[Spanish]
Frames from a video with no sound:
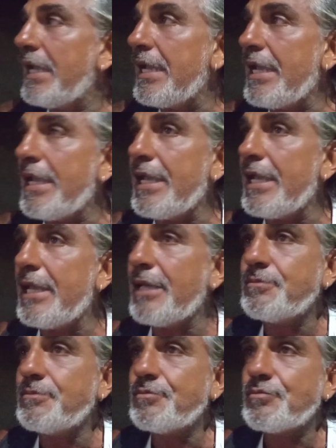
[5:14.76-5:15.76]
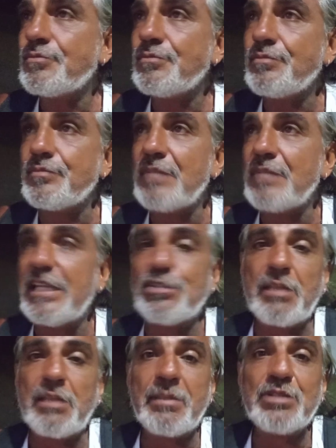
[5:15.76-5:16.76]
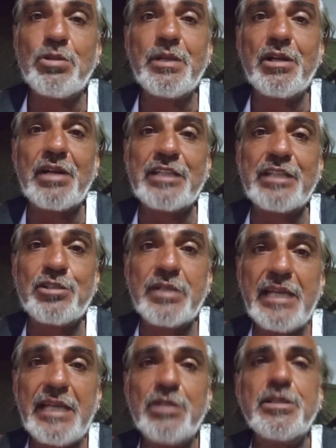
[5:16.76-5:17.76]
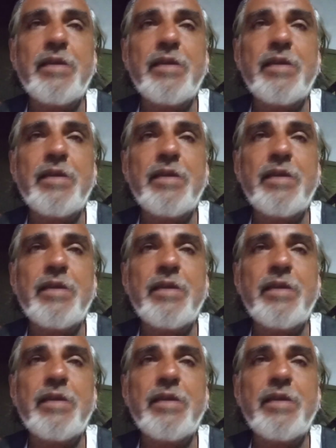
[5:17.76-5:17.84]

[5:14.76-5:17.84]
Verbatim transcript: Eh, ellos también tuvieron rastrojero,